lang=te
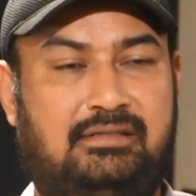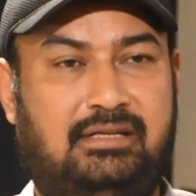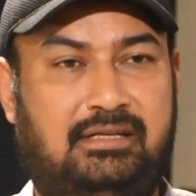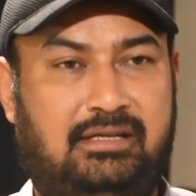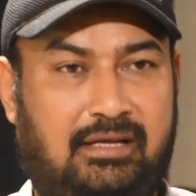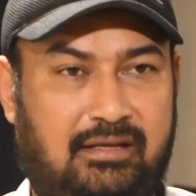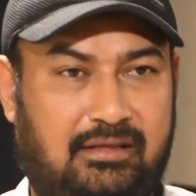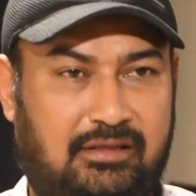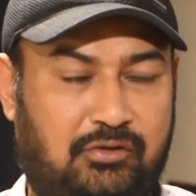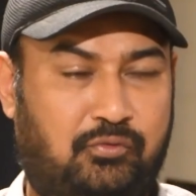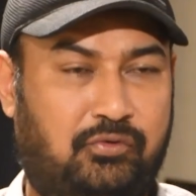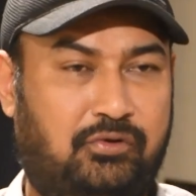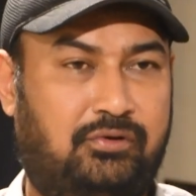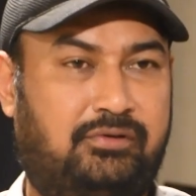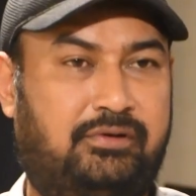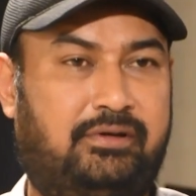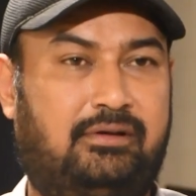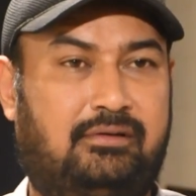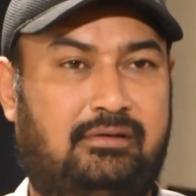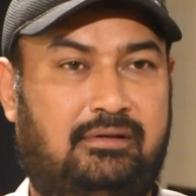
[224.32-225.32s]
సిటీ
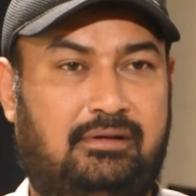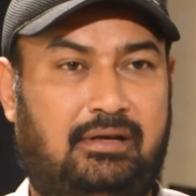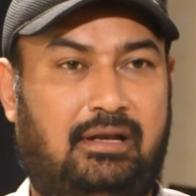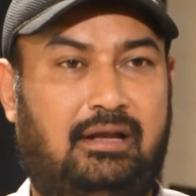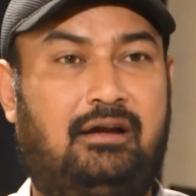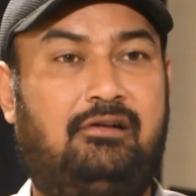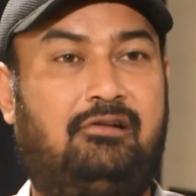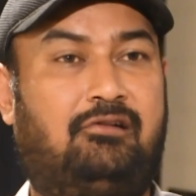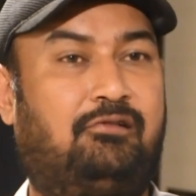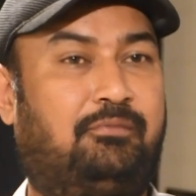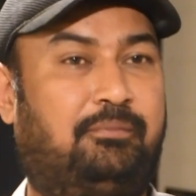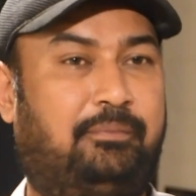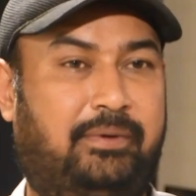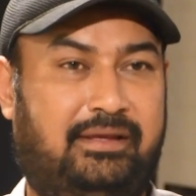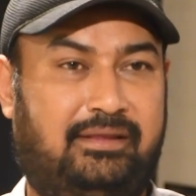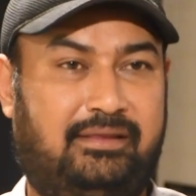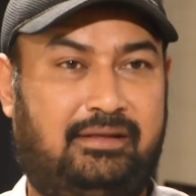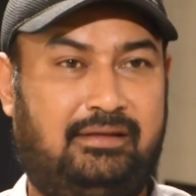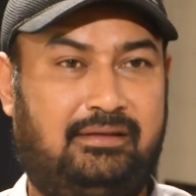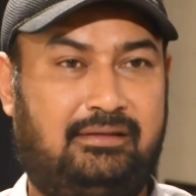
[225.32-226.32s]
ఇంతవరకు ఎలా డెవలప్
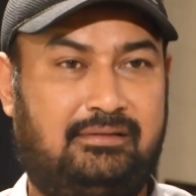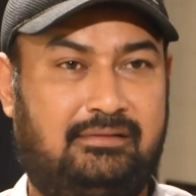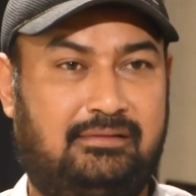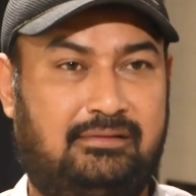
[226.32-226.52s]
అయింది